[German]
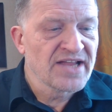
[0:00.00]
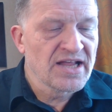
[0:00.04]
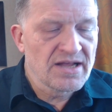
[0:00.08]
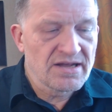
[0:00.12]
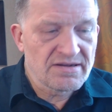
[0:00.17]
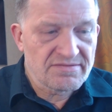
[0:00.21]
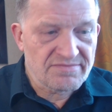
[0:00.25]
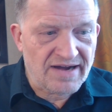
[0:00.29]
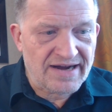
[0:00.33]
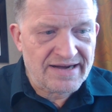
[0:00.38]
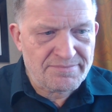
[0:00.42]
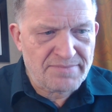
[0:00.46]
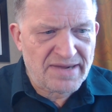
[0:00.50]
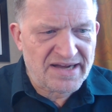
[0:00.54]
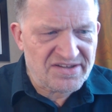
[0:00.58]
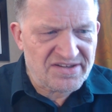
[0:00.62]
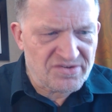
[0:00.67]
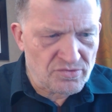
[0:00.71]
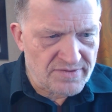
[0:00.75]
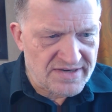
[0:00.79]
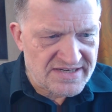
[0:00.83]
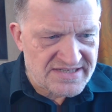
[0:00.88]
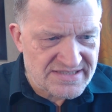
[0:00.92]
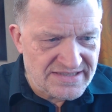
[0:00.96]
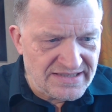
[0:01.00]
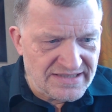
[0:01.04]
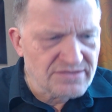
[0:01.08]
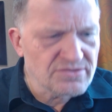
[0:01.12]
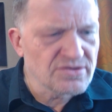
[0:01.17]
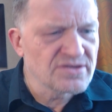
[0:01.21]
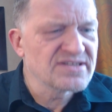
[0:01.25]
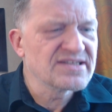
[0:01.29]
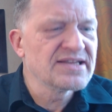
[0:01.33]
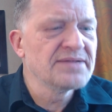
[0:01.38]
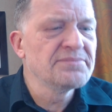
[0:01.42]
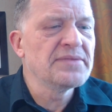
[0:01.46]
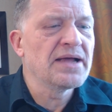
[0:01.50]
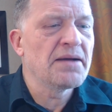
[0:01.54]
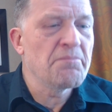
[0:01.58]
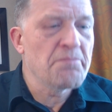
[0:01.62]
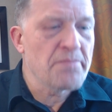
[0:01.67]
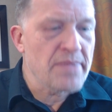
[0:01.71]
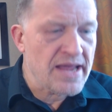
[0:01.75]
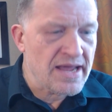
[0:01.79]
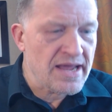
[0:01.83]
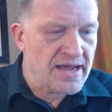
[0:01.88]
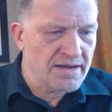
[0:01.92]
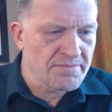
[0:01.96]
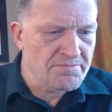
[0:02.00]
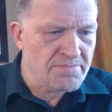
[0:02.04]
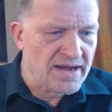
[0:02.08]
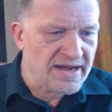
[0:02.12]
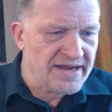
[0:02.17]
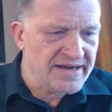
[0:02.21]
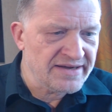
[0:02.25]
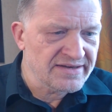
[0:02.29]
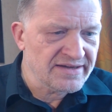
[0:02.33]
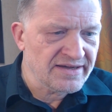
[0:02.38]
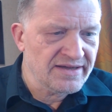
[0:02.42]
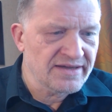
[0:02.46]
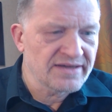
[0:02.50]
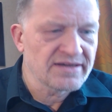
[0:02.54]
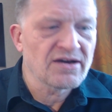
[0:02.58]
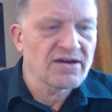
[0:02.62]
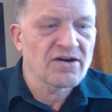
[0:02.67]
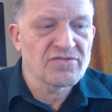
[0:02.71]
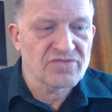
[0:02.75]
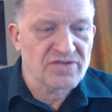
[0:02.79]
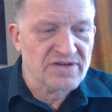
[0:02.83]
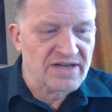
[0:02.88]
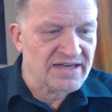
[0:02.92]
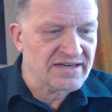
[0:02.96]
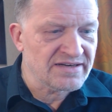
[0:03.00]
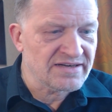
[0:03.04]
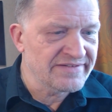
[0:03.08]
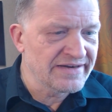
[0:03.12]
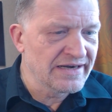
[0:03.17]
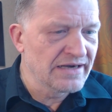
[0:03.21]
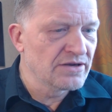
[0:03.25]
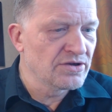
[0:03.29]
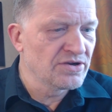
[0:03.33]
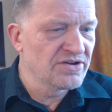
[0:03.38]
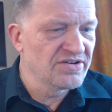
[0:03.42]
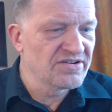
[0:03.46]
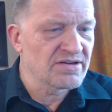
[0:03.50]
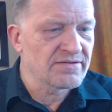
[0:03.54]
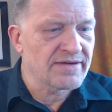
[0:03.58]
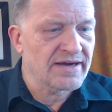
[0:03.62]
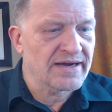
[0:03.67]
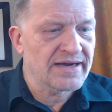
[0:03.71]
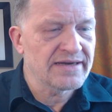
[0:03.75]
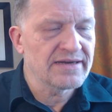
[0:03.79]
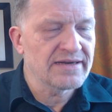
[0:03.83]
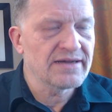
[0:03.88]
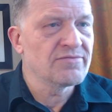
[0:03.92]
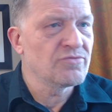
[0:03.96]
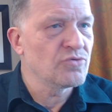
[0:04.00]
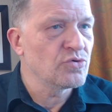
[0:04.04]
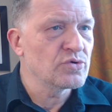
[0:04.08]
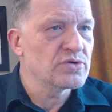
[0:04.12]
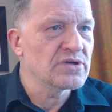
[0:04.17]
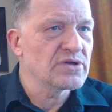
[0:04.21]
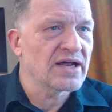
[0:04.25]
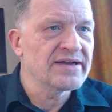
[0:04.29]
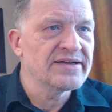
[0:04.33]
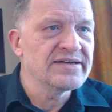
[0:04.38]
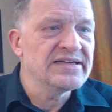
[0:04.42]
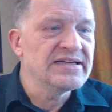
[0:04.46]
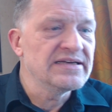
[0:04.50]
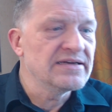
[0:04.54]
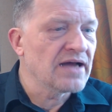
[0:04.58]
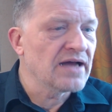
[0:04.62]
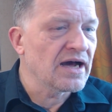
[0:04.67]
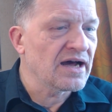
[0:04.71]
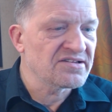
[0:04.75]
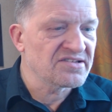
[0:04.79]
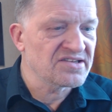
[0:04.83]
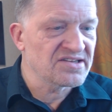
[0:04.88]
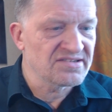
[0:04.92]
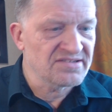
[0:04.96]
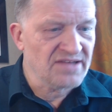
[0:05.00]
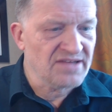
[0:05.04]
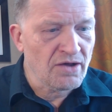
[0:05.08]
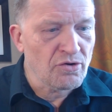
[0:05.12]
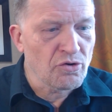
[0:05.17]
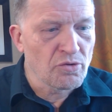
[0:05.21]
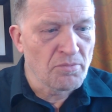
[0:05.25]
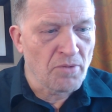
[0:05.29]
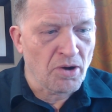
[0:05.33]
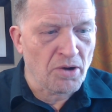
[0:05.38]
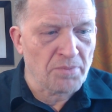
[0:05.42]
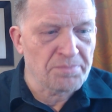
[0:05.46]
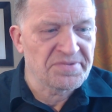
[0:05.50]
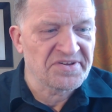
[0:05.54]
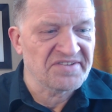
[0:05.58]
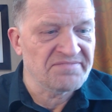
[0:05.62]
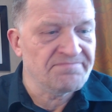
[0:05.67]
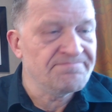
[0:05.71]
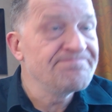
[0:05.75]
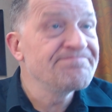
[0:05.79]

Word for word: Weil man sowas nicht, und es gibt dann mehrere Beiträge, auch von Anne Will und so weiter, wo dann die Nazis da rumhopsen.